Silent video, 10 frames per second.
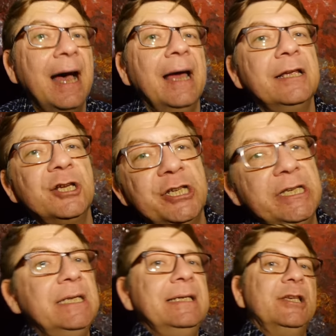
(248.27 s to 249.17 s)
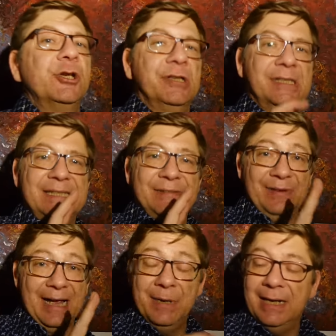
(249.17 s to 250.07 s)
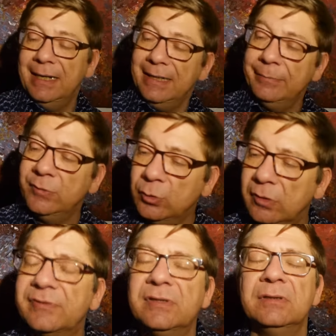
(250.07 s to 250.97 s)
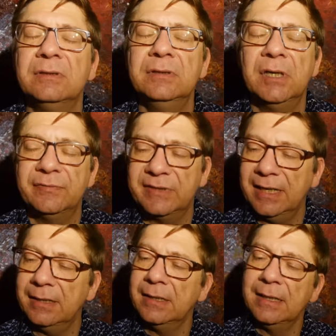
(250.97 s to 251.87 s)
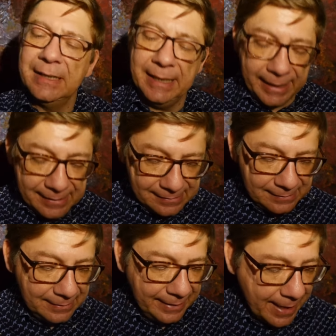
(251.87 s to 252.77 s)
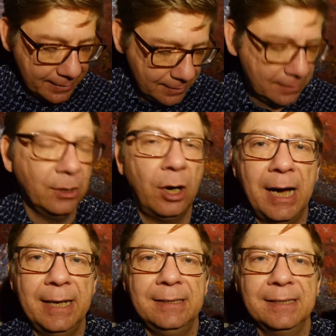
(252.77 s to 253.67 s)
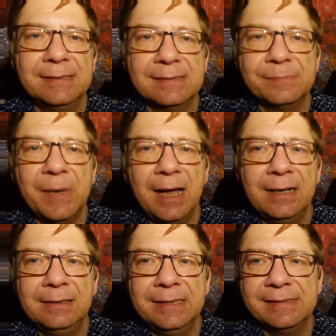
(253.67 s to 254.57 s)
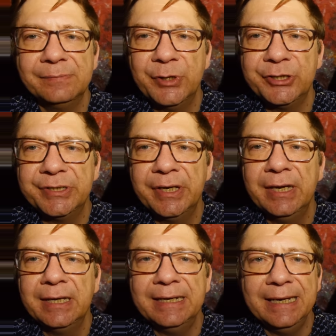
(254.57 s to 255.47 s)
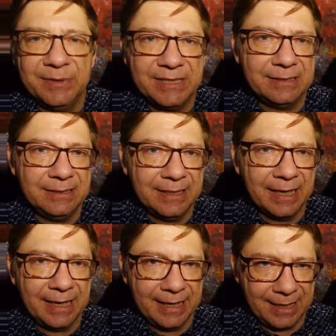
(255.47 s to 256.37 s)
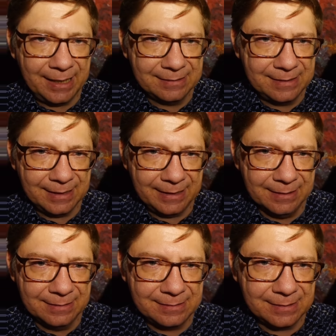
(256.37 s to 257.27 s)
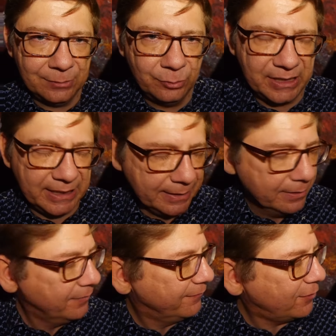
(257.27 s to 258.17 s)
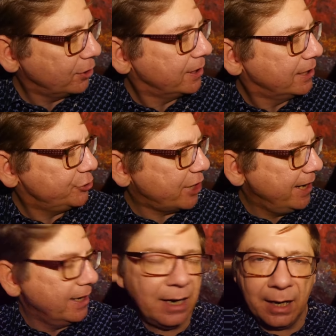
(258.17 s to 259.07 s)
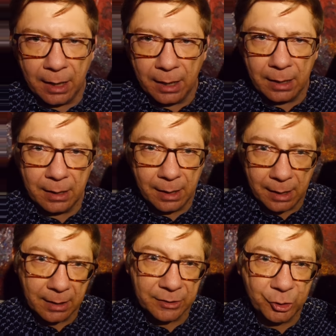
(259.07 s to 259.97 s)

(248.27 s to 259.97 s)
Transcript: Eine Geschichte, die ich schon zweimal erleben durfte und auf der Insel gerne noch ein drittes Mal lesen möchte, nämlich die Herr der Ringe Trilogie von J.R.R.